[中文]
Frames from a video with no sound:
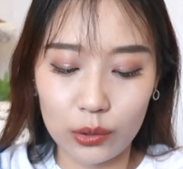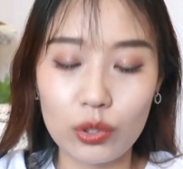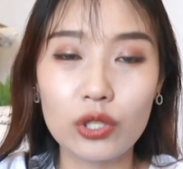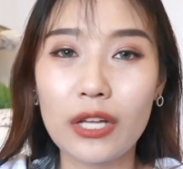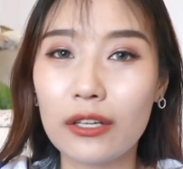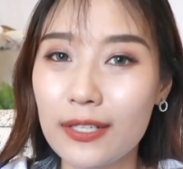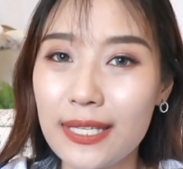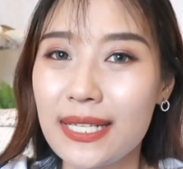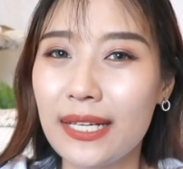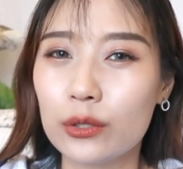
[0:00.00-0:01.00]
从收到到
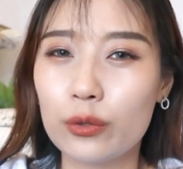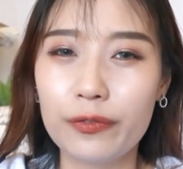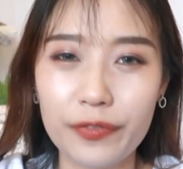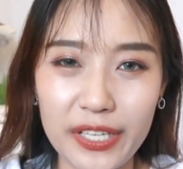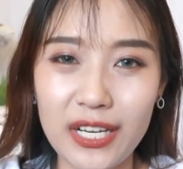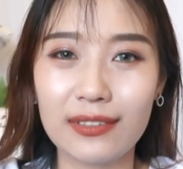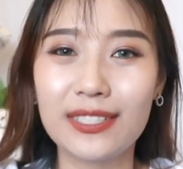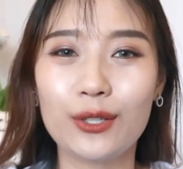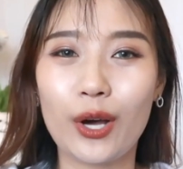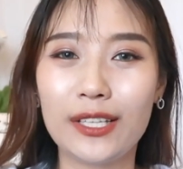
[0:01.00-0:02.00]
现在呢，都非常
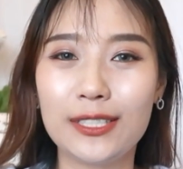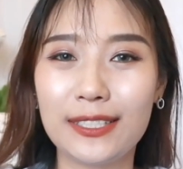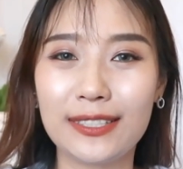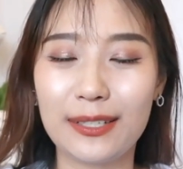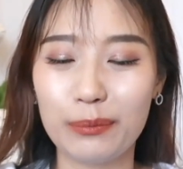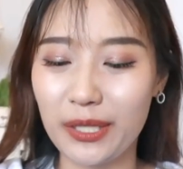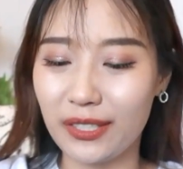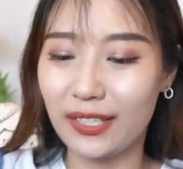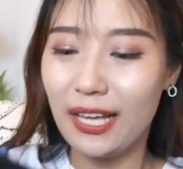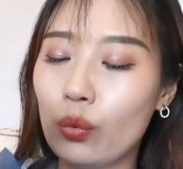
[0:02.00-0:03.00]
喜欢的一件单
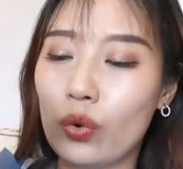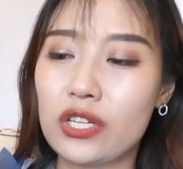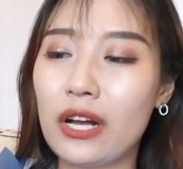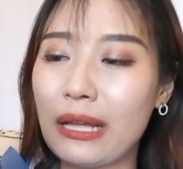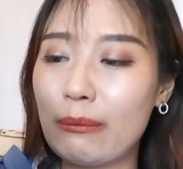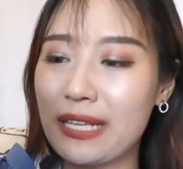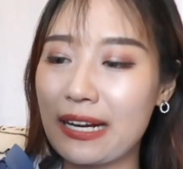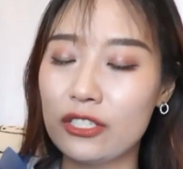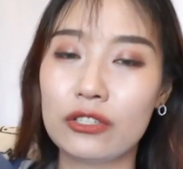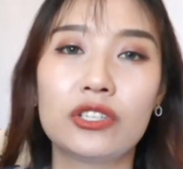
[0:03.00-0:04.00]
品。我知道他们家
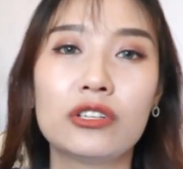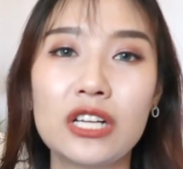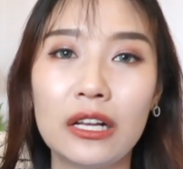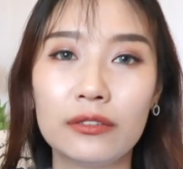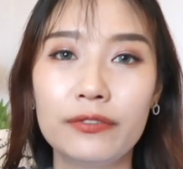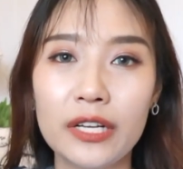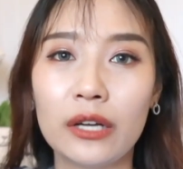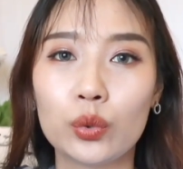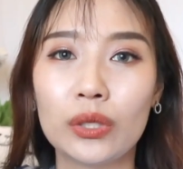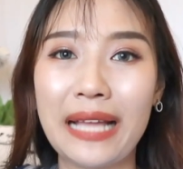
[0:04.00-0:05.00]
这个其实上了非
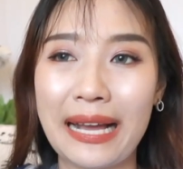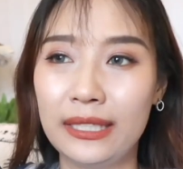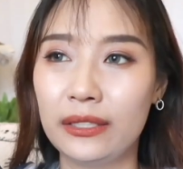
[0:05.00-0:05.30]
常多的大衣